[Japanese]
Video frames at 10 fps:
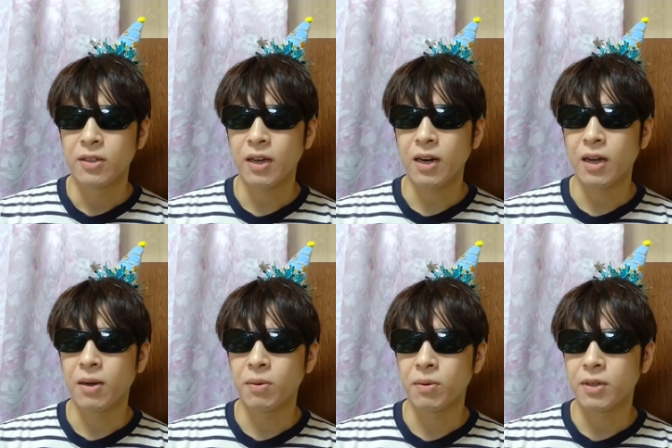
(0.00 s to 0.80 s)
だか
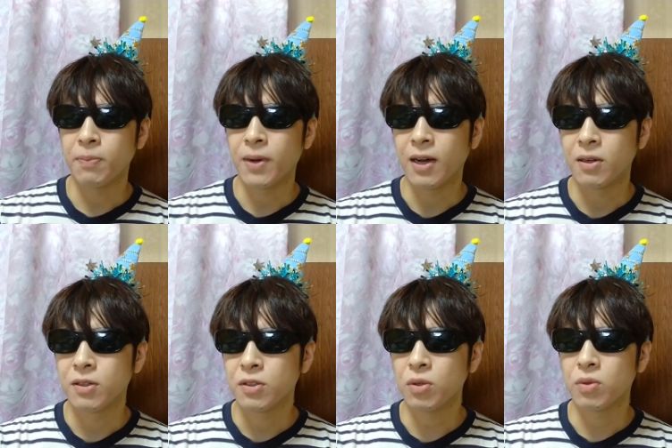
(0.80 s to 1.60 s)
ら、やっぱ、
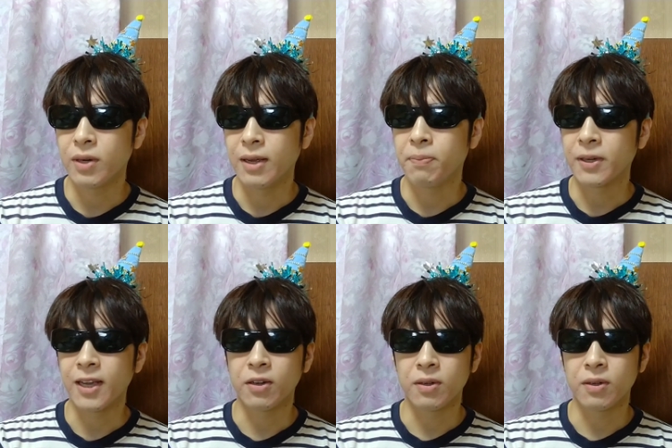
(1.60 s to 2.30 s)
ちょっとね、やっぱ、